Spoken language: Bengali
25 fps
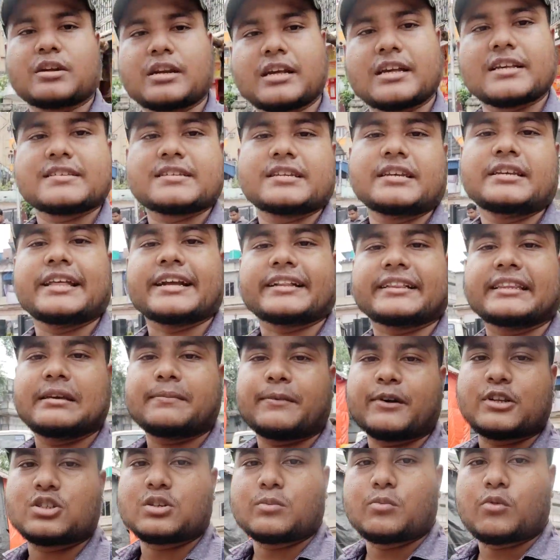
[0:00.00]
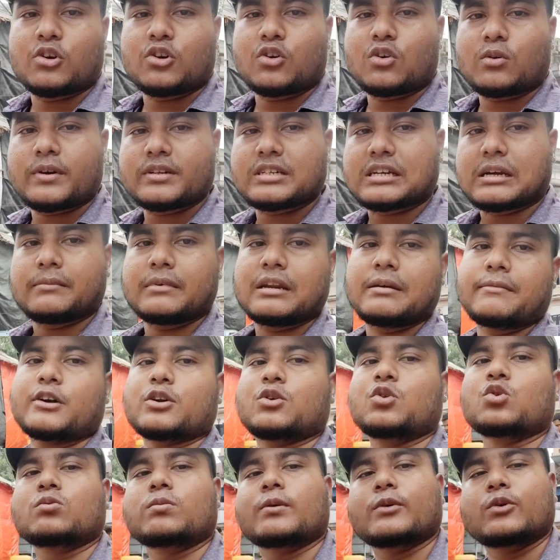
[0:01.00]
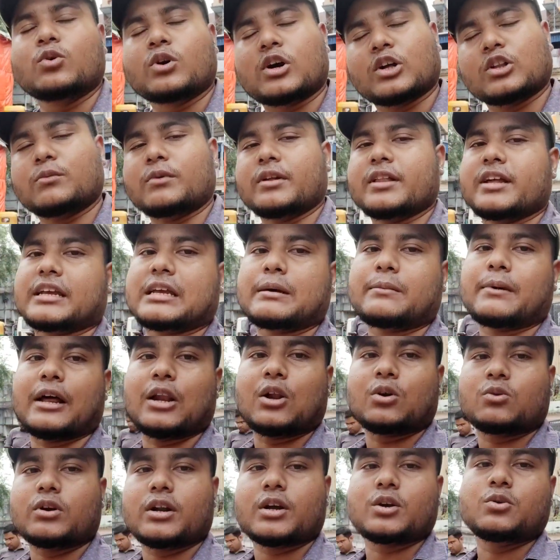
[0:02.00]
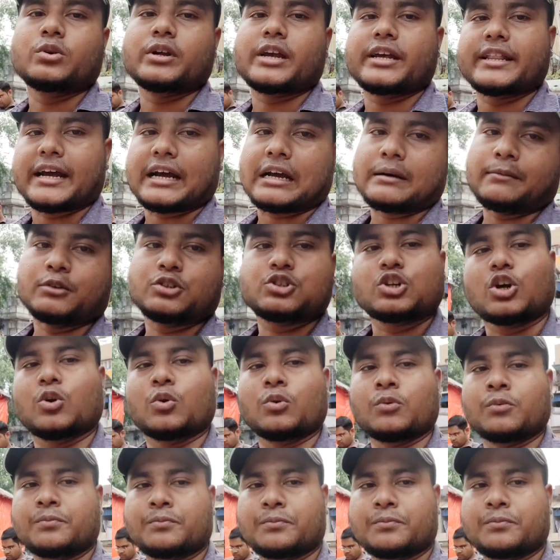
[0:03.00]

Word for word: চলে এসেছি দেখতেই পাচ্ছ মণ্ডপের সামনে এবার ঢুকো ঢুকে তোমাদেরকে ভালো করে ঘুরিয়ে দেখাবো চলো